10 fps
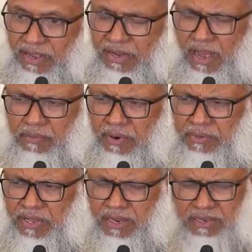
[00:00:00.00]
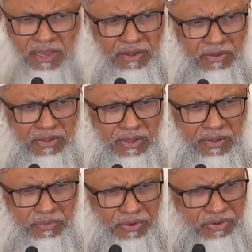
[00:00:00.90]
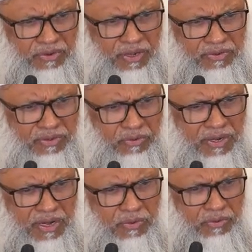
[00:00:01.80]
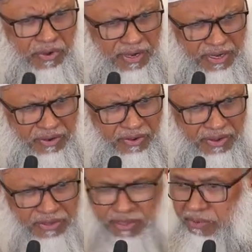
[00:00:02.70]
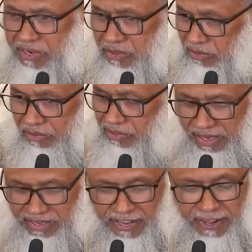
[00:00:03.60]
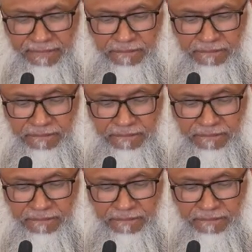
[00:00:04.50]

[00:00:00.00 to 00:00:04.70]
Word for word: এটা আমার মধ্যে একটা প্রশ্ন থাকতো যে উনি এরকম করেন কিন্তু আমি কিছু তো জানি না